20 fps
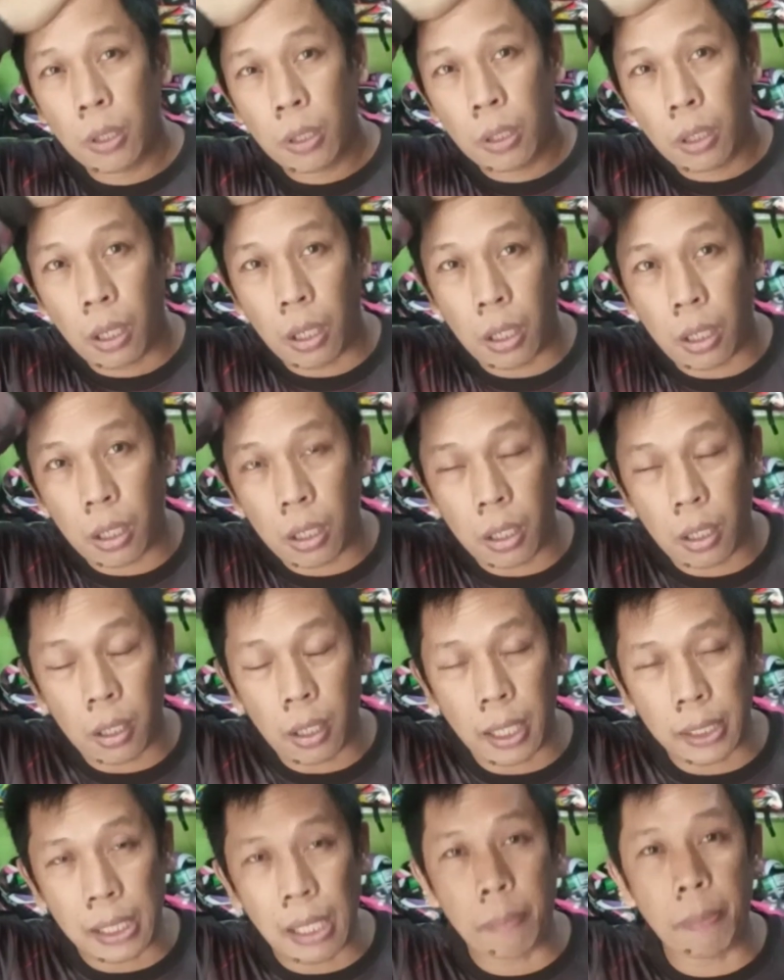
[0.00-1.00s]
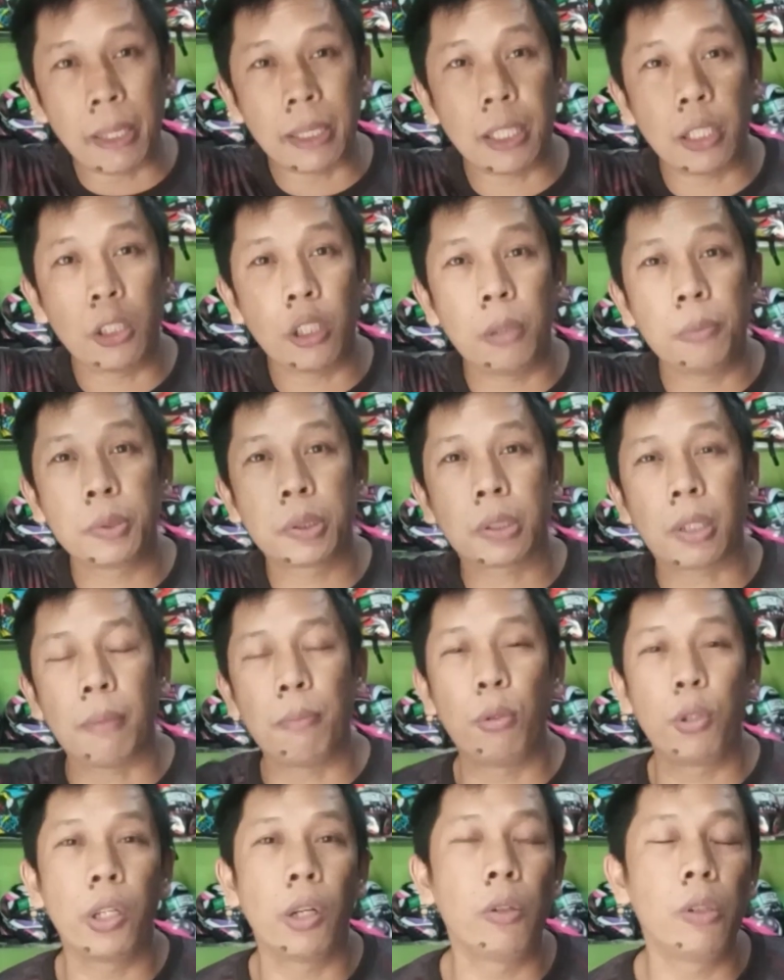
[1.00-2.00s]
Uh, Katapatan Homes,
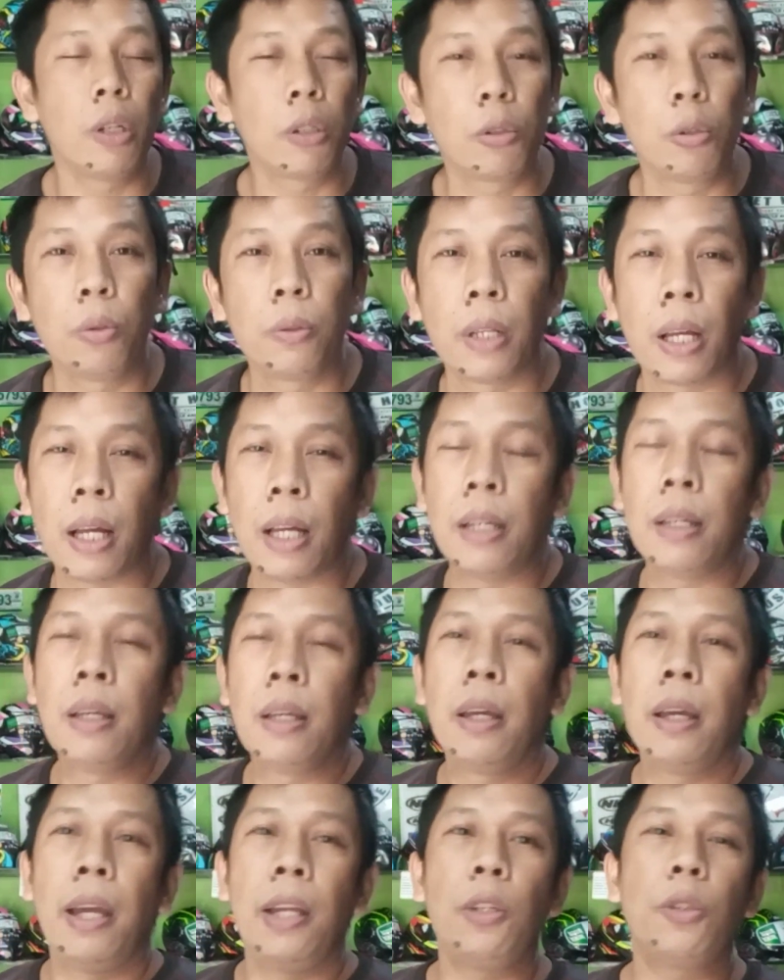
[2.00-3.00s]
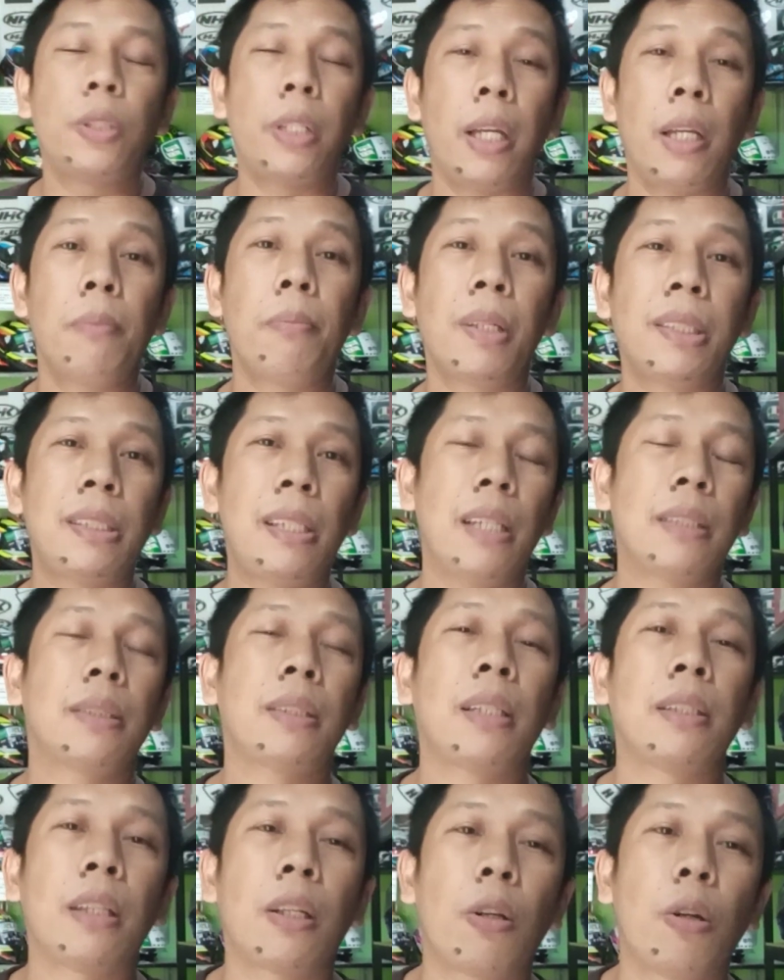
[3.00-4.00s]
Kabuyaw, Laguna, and yung second branch nila
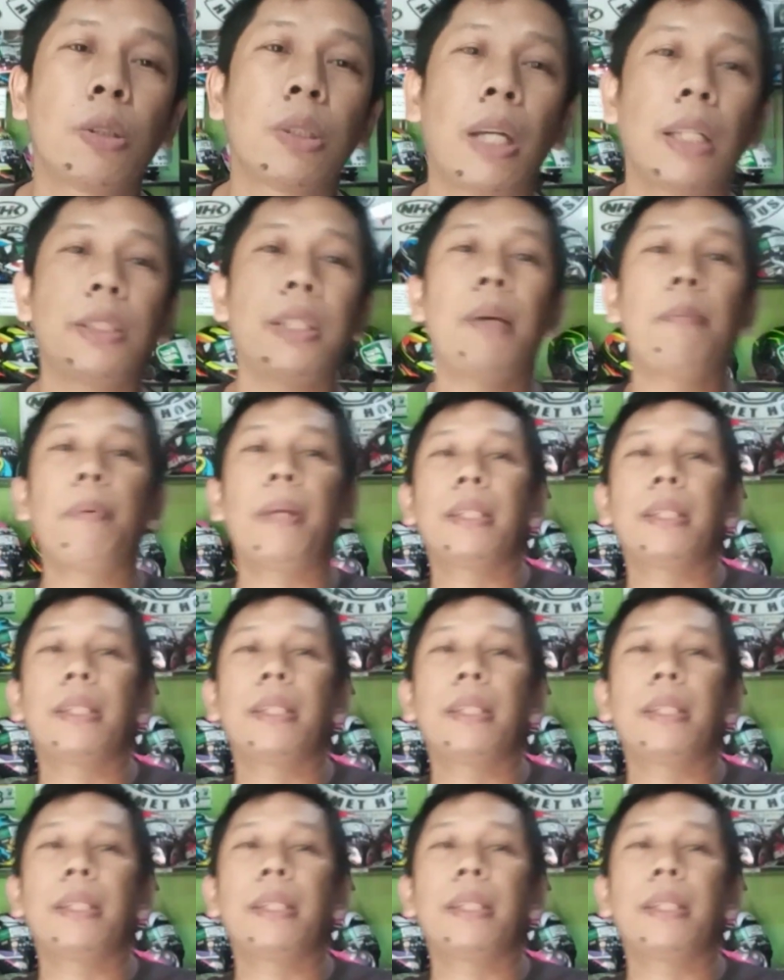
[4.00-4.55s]
sa Santa Rosa. At syempre,